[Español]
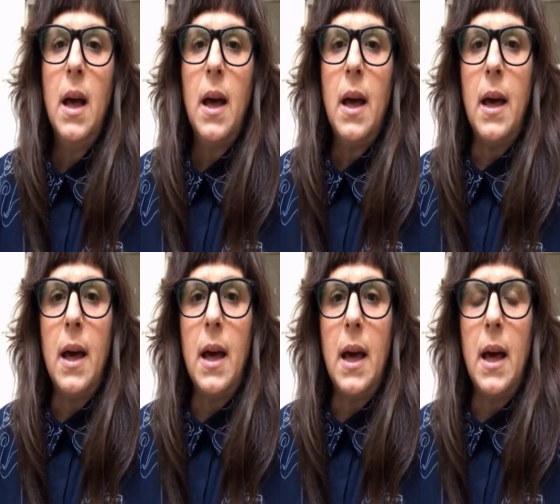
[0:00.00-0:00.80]

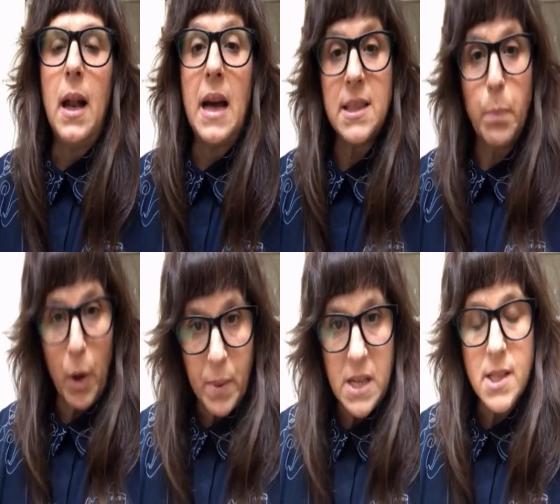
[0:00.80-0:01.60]
eh, la
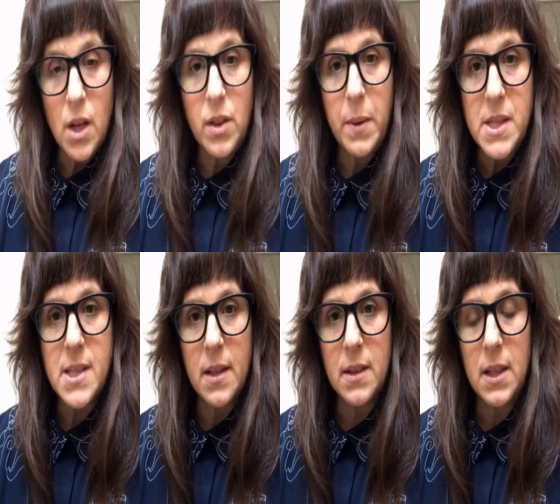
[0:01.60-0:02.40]
expropiación de
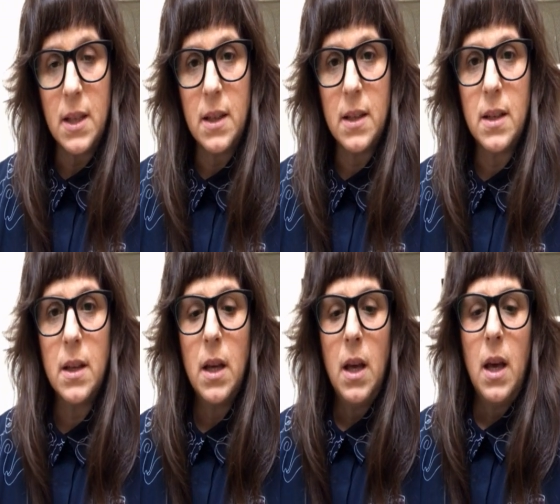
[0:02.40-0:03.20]

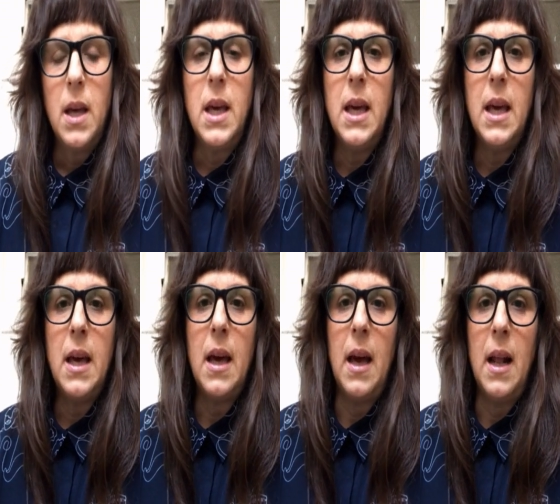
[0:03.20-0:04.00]
Vicentín,
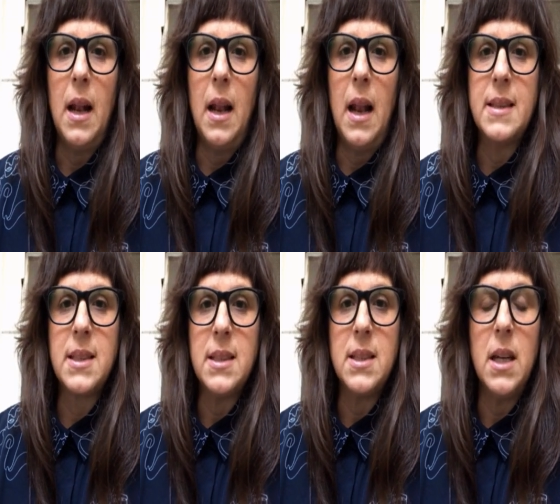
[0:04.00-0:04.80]
y el
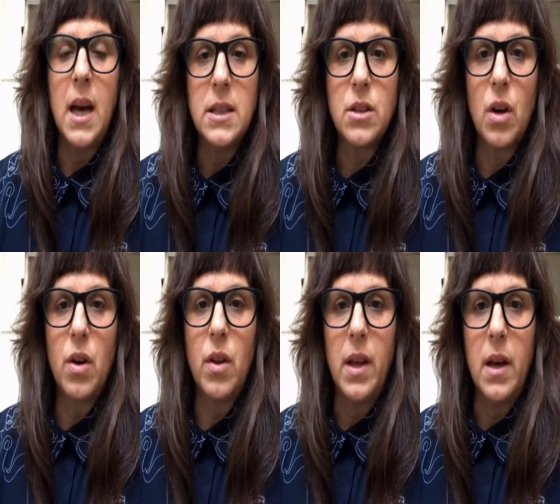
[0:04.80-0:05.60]

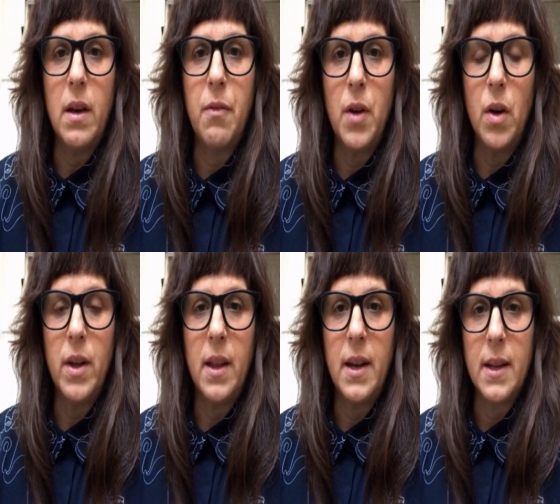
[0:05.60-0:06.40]
asesinato de
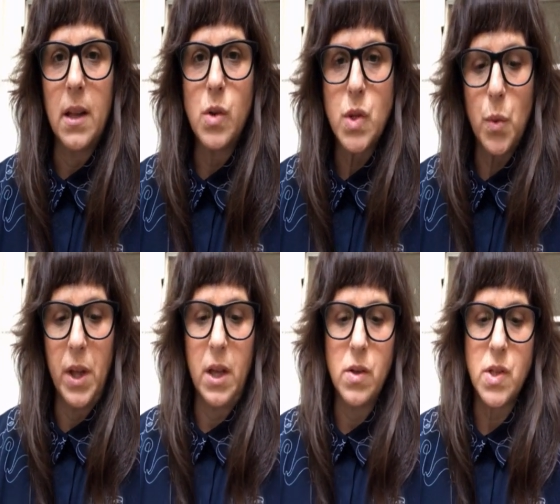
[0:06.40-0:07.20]
Floyd en Estados
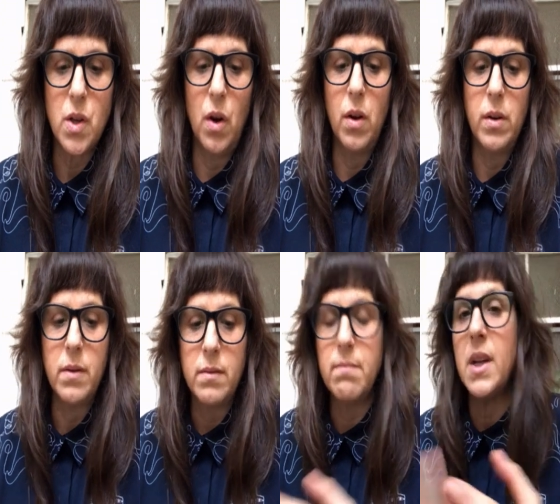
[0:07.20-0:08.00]
Unidos.
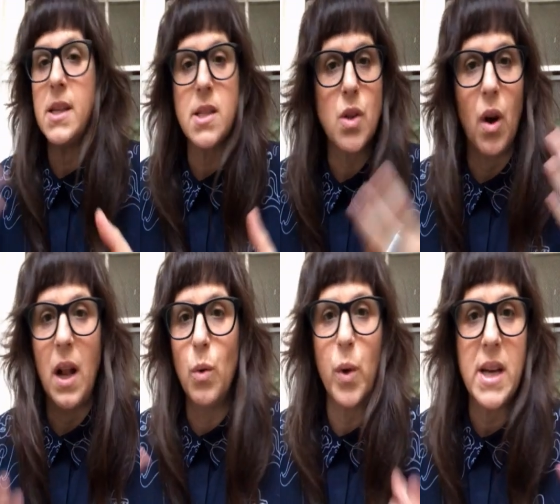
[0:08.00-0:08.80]
Son eso,
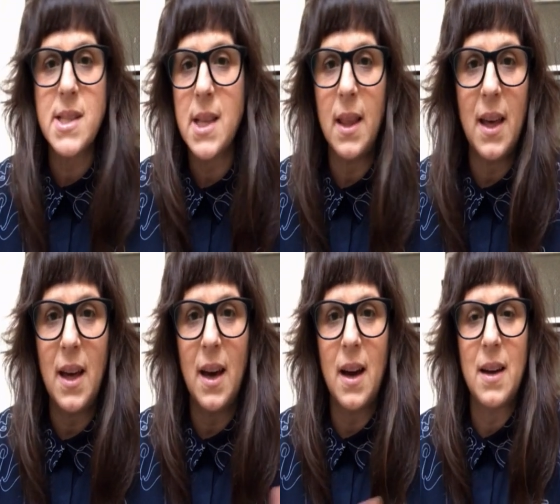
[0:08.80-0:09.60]
algunas
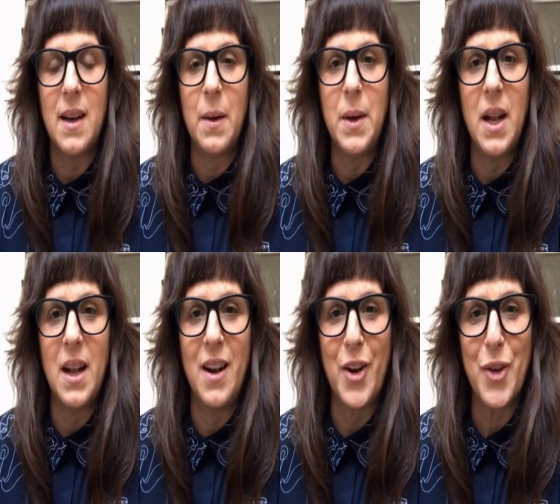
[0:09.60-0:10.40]
ideas que
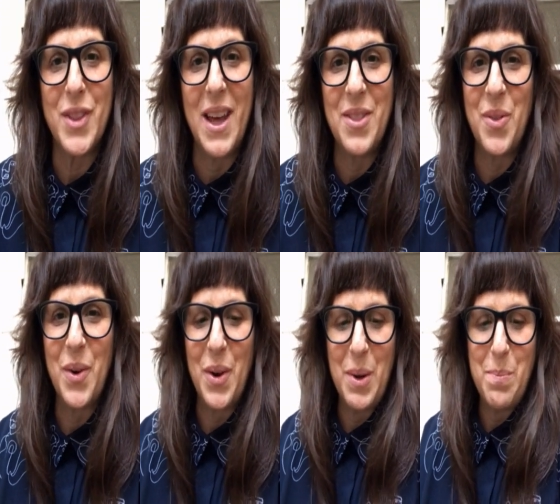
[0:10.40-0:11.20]
vienen
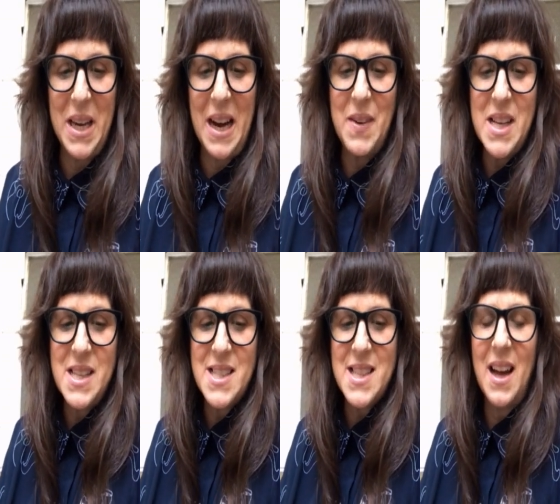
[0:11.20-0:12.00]
rondando en mi cabeza,